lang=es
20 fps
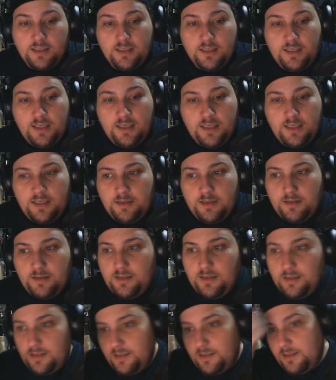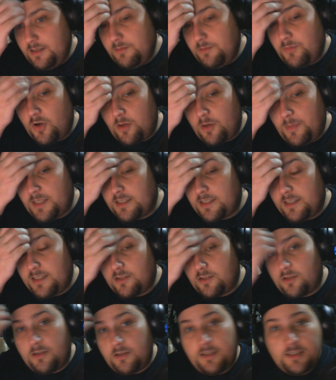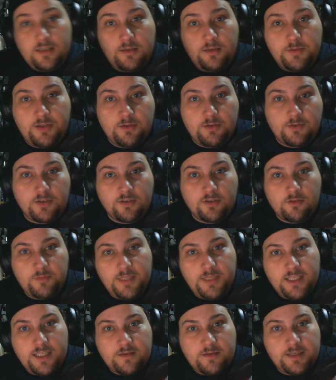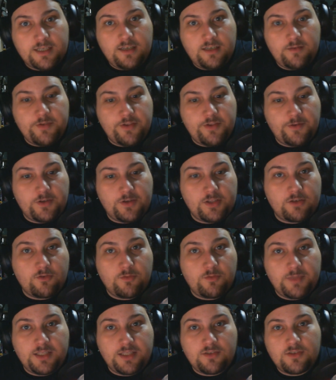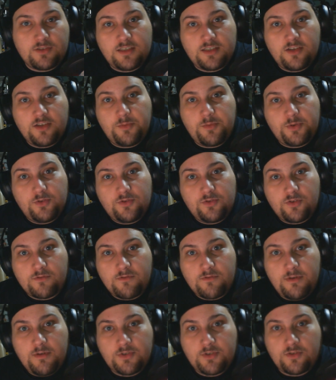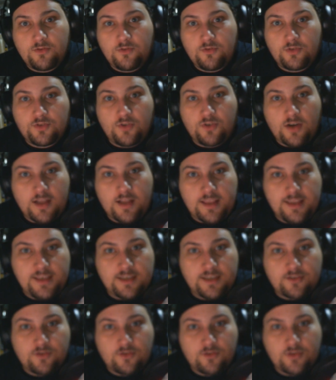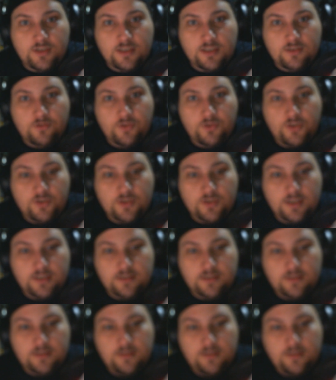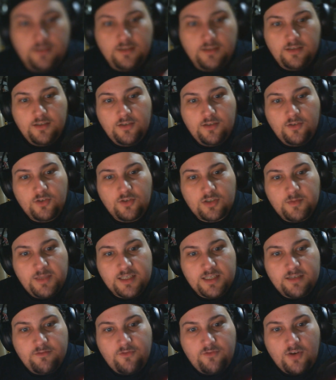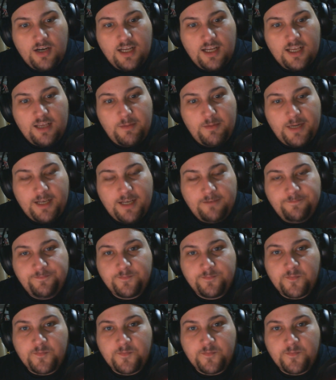Y poco más. Y esto es el videoblog del gourmet. Ya sabéis que en el videoblog del gourmet os enseño productos nuevos o chorradillas o cosas curiosas. O se me desenfoca la cámara.